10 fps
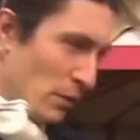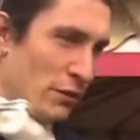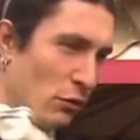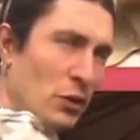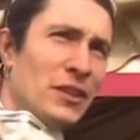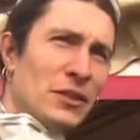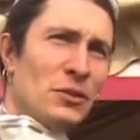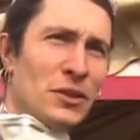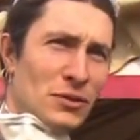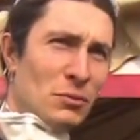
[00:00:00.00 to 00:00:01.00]
Freundin
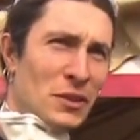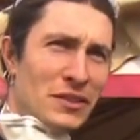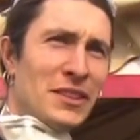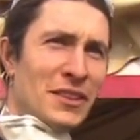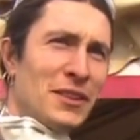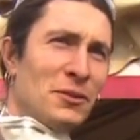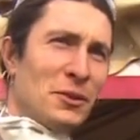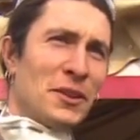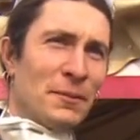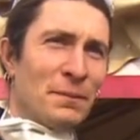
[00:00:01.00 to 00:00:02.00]
natürlich zu mir zieht in die
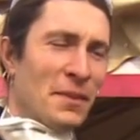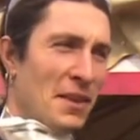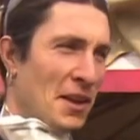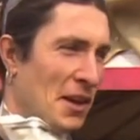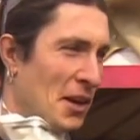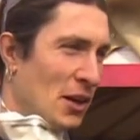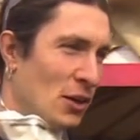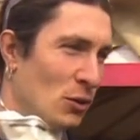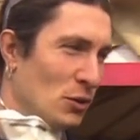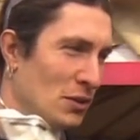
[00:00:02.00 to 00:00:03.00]
Jurte.
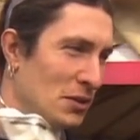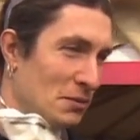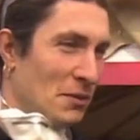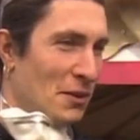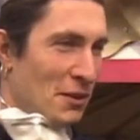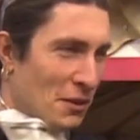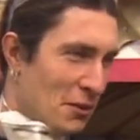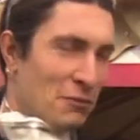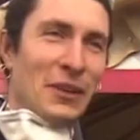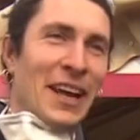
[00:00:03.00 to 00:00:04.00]
Und
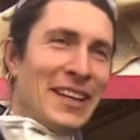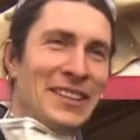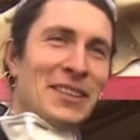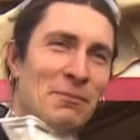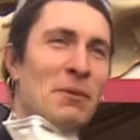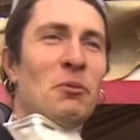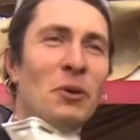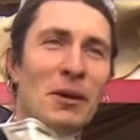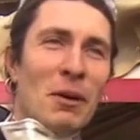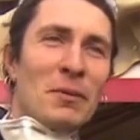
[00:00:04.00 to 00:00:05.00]
vielleicht, dass mein
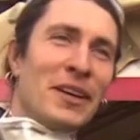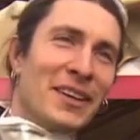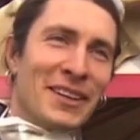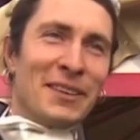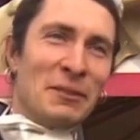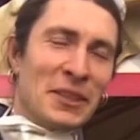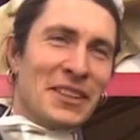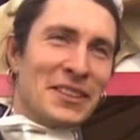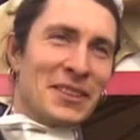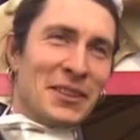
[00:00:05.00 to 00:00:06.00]
Bruder bei mir mit in
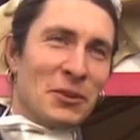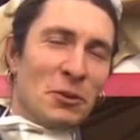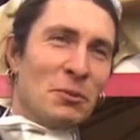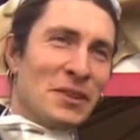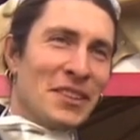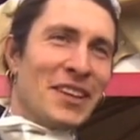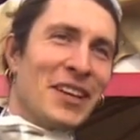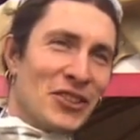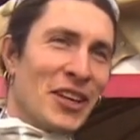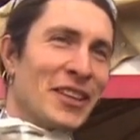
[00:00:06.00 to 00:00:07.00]
das Jurten-Business
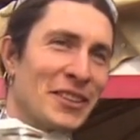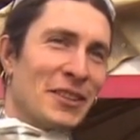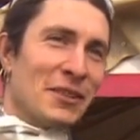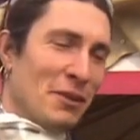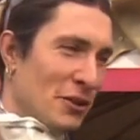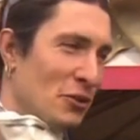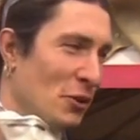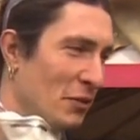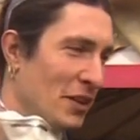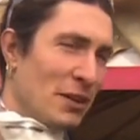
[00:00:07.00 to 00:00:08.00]
einsteigt. Das wäre
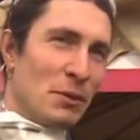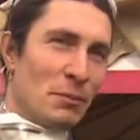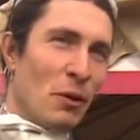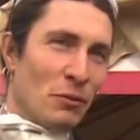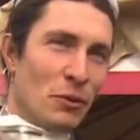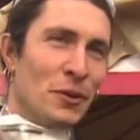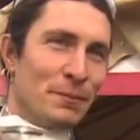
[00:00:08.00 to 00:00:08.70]
schön, wenn er mitbauen würde.